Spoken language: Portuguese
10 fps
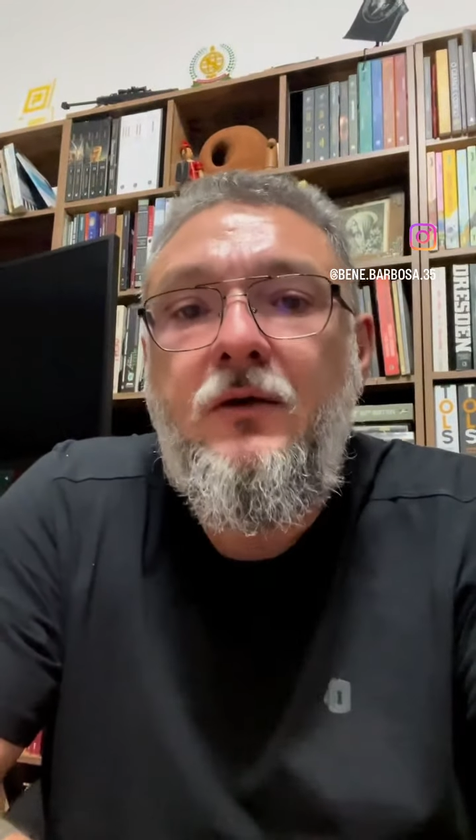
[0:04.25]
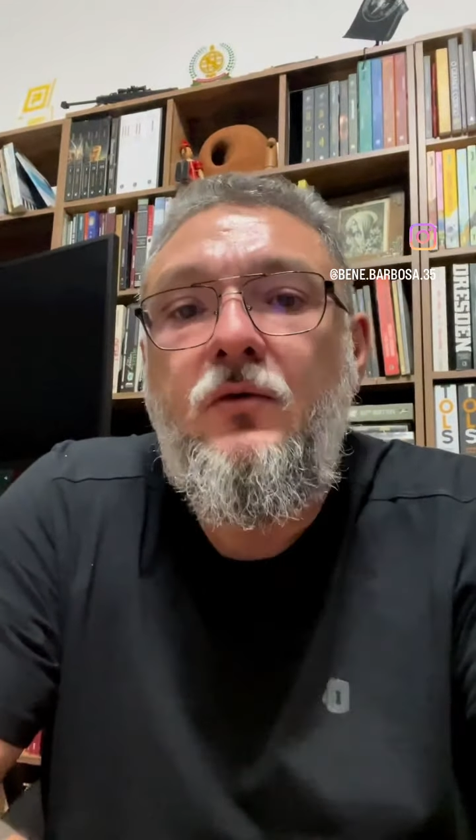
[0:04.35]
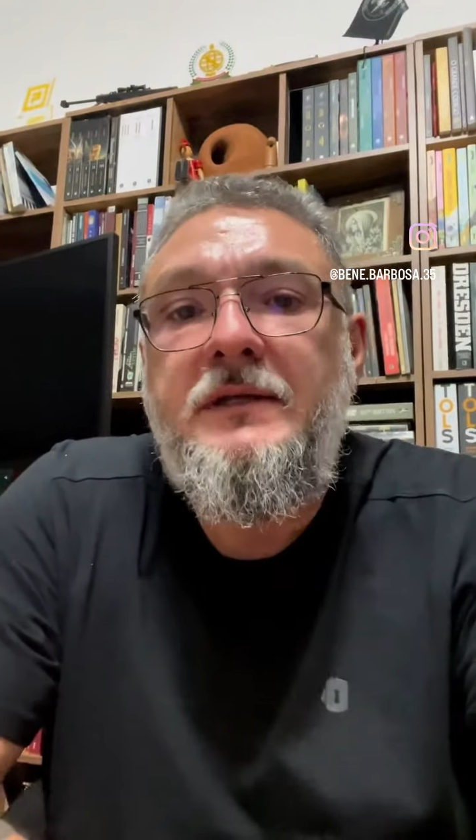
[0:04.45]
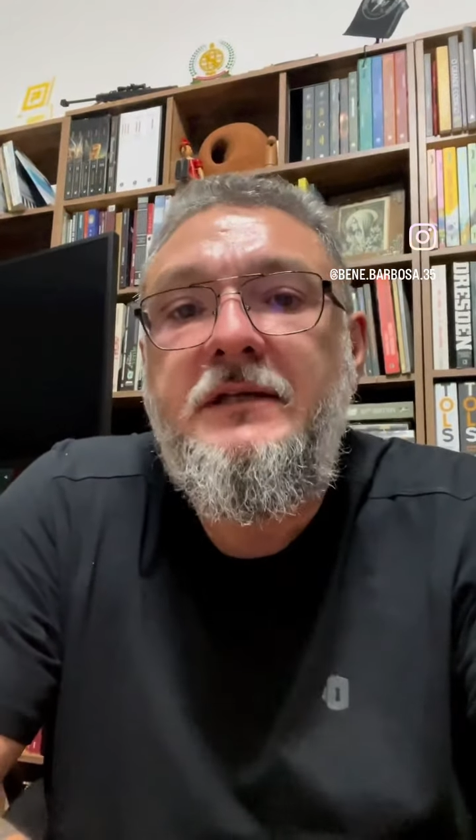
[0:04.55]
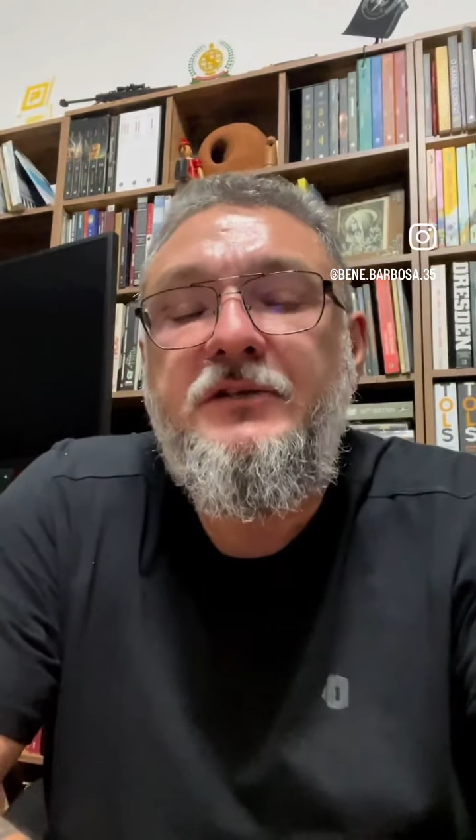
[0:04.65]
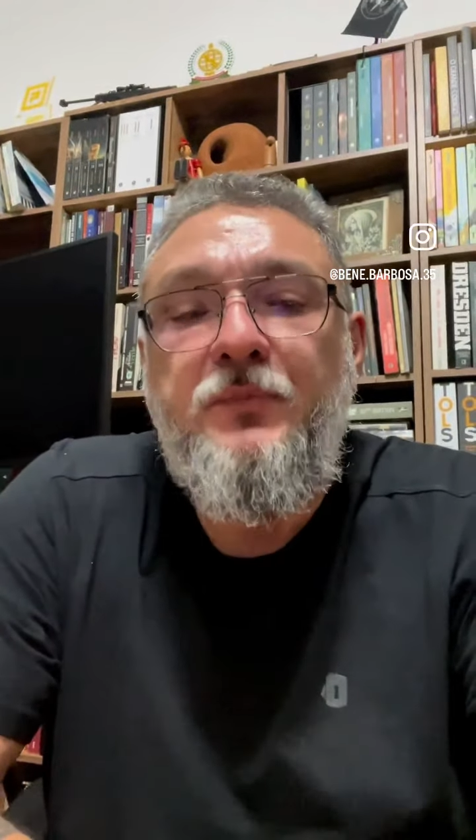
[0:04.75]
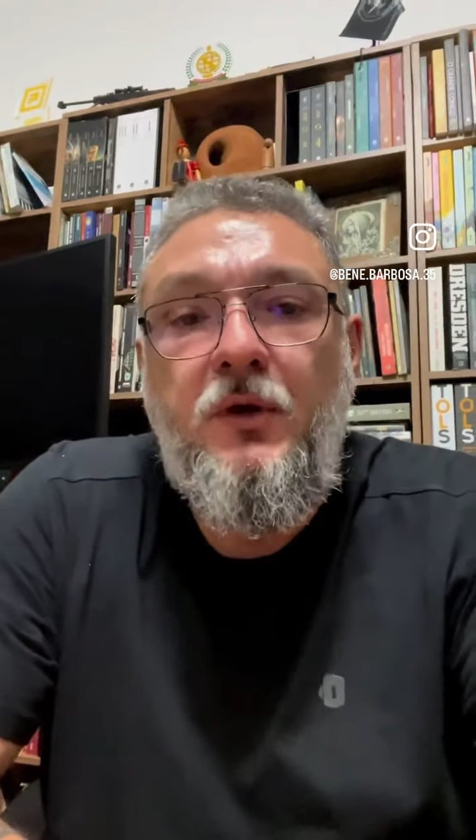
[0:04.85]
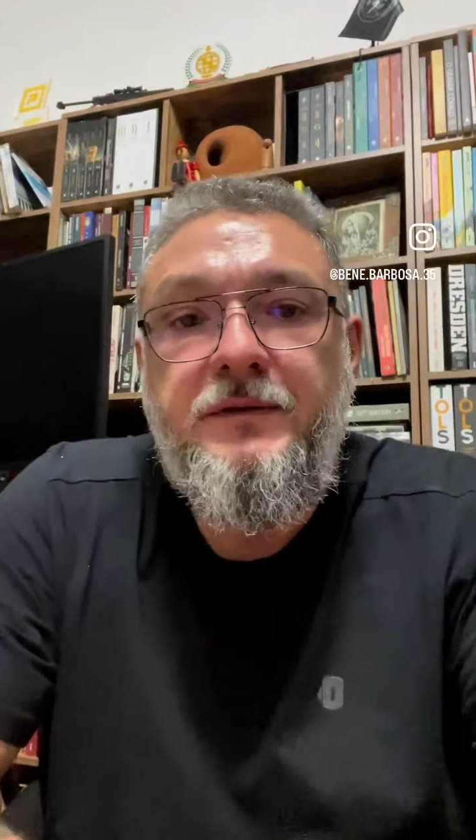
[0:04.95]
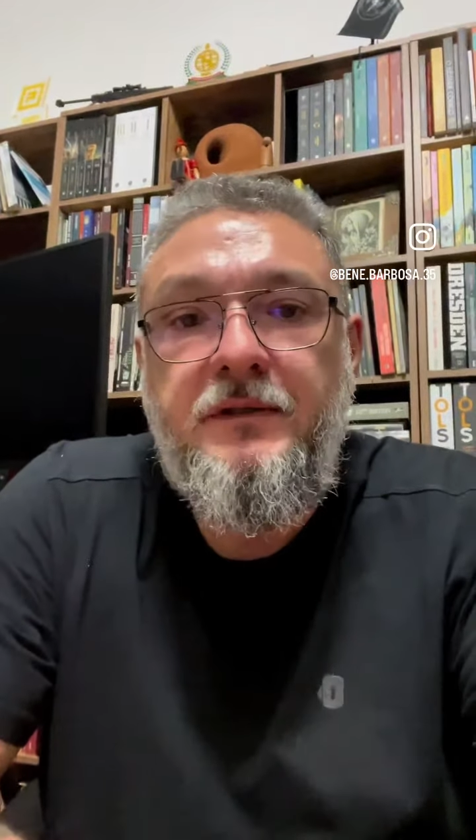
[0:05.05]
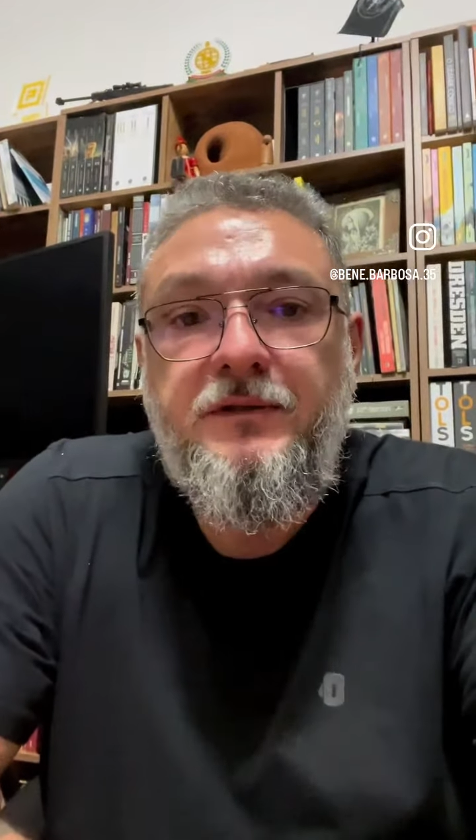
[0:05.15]
com as
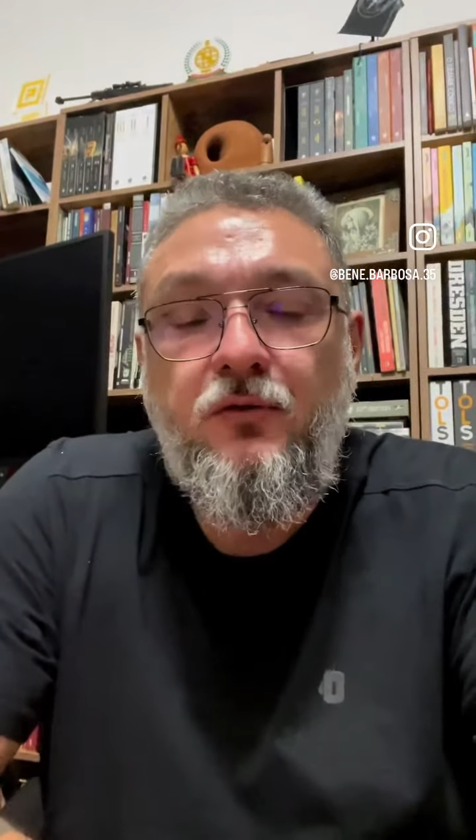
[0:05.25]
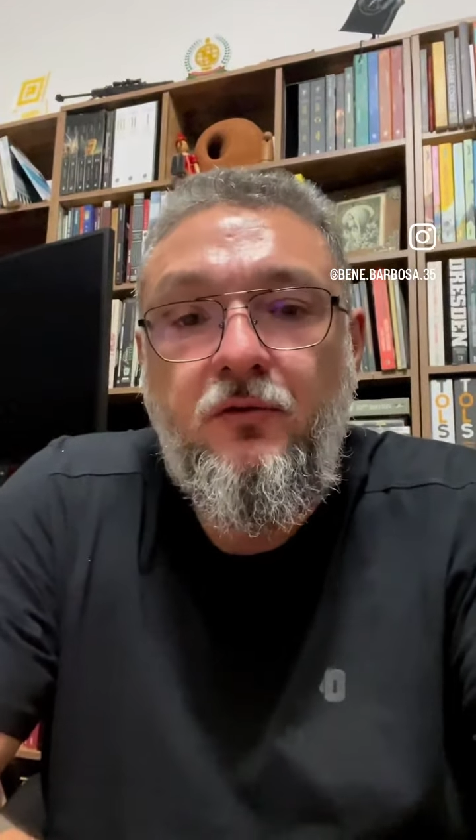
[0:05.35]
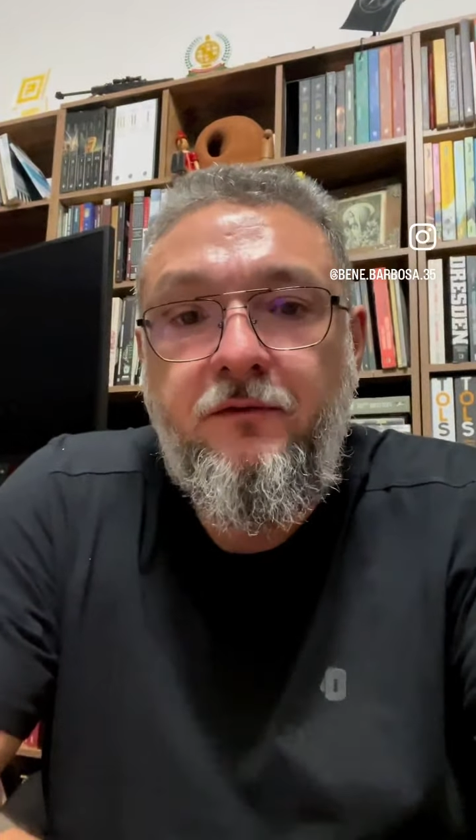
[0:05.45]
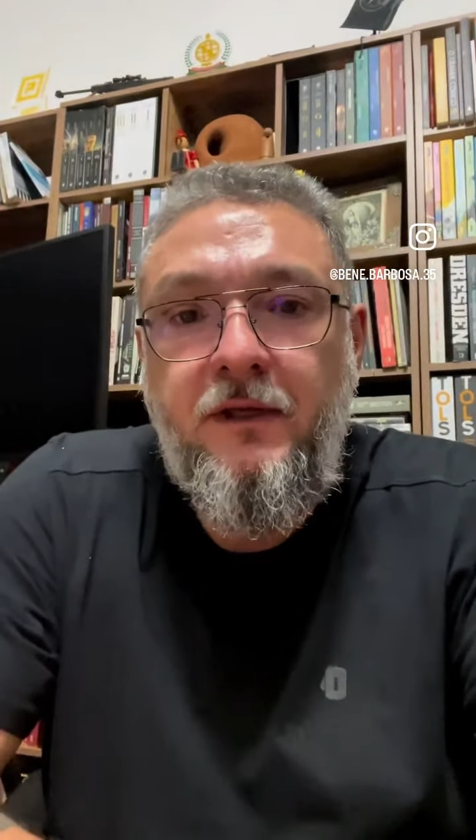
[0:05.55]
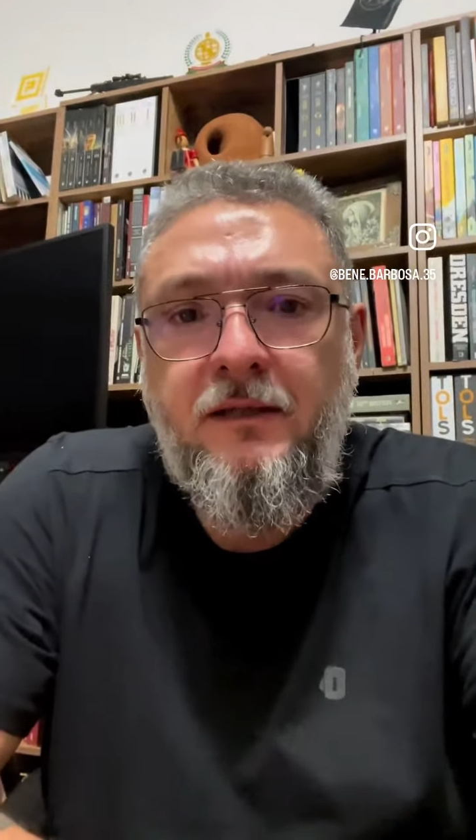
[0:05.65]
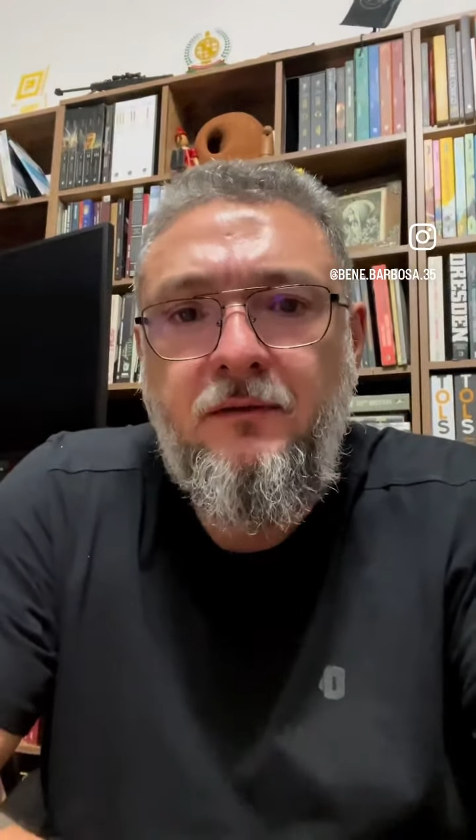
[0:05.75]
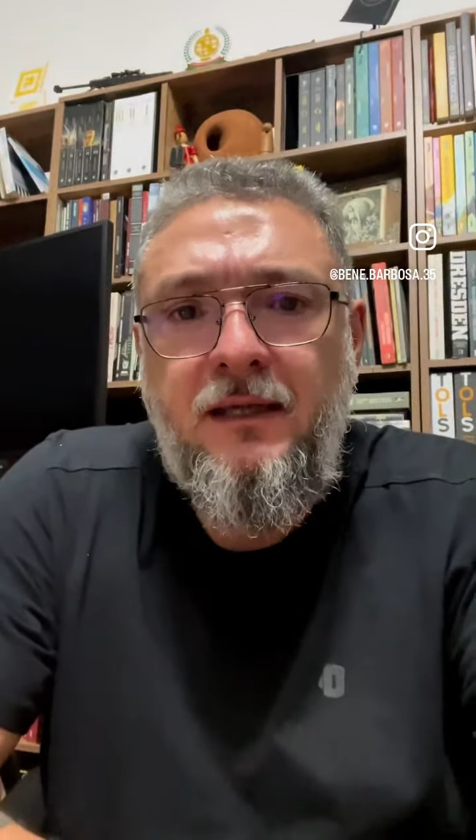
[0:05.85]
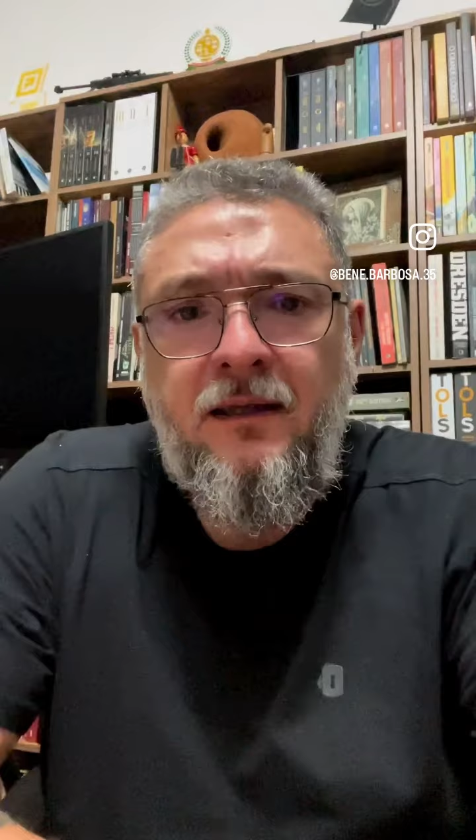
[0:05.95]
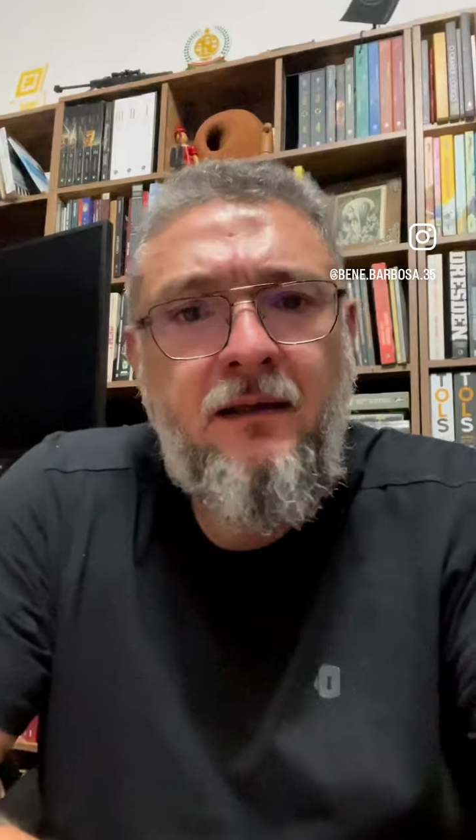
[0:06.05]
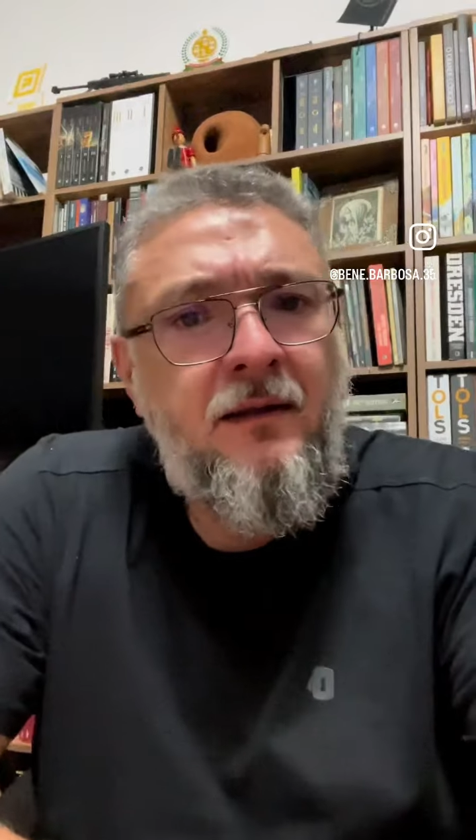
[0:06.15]
respostas que eu estou vendo, né?